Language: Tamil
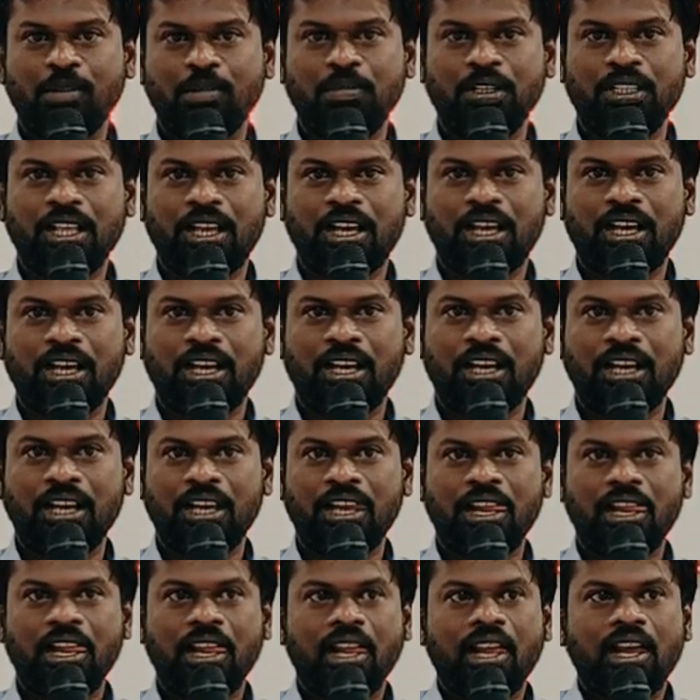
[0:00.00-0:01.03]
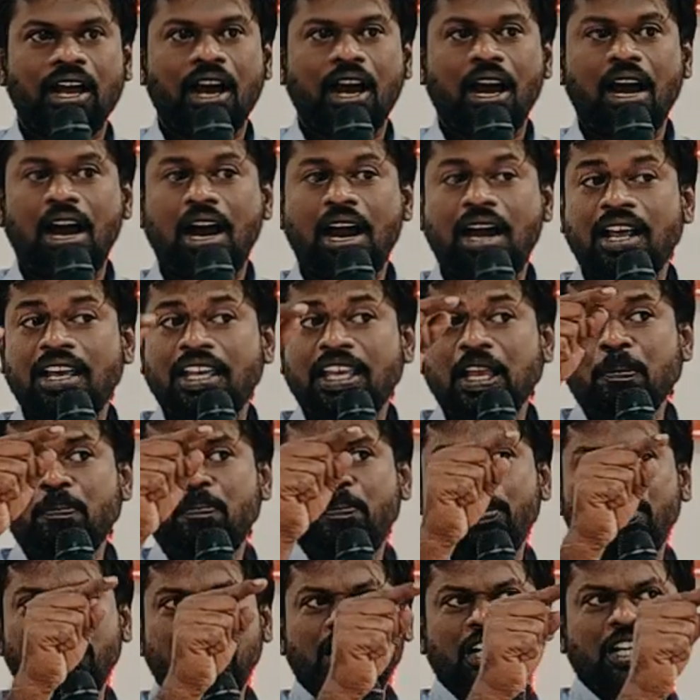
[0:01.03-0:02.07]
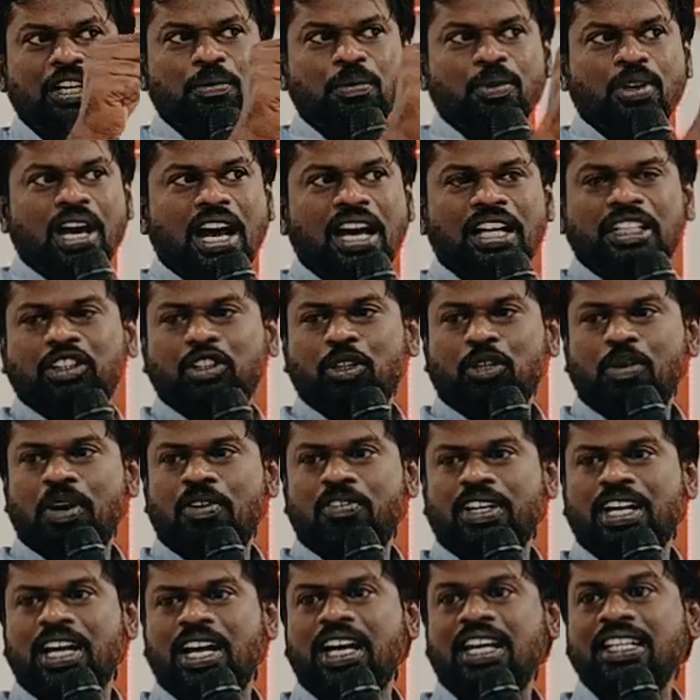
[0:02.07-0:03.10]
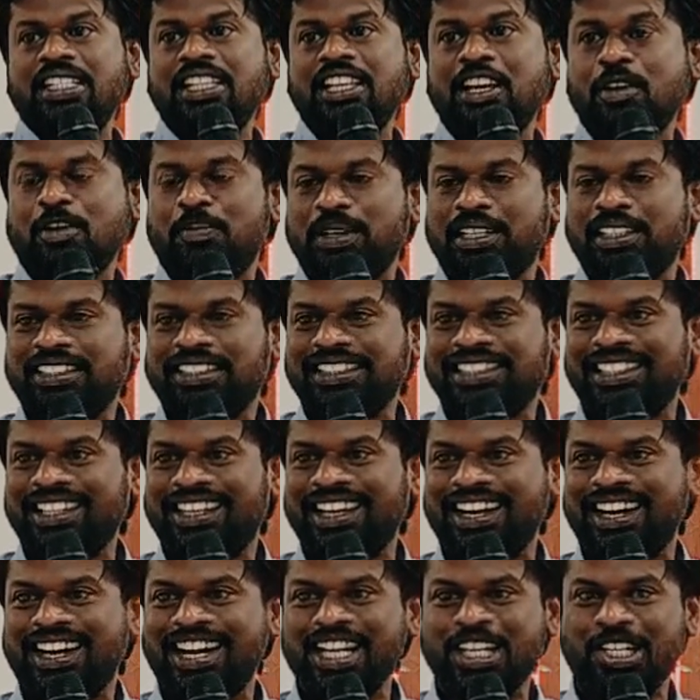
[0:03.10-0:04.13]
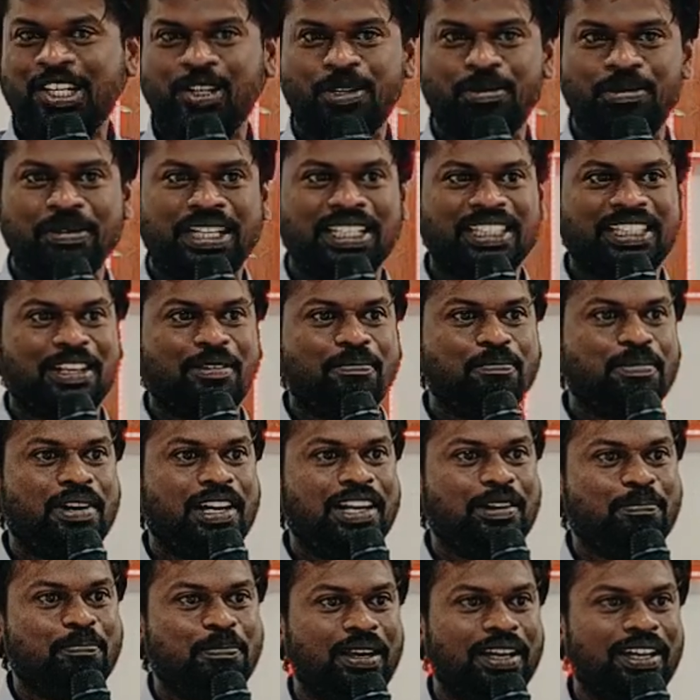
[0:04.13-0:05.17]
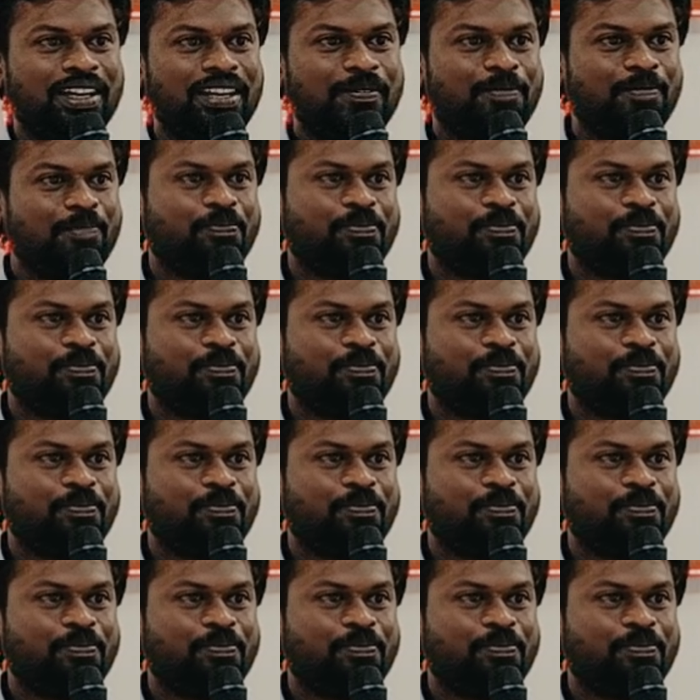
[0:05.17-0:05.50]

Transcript: முன்பதாக ஆனால் இப்போ ரெண்டு மூணு ஆத்மாவன் ஆதாயப்படுத்திட்டேன்னா ஆண்டவருக்கு முன்னாடி தெம்பாக நிற்பேன்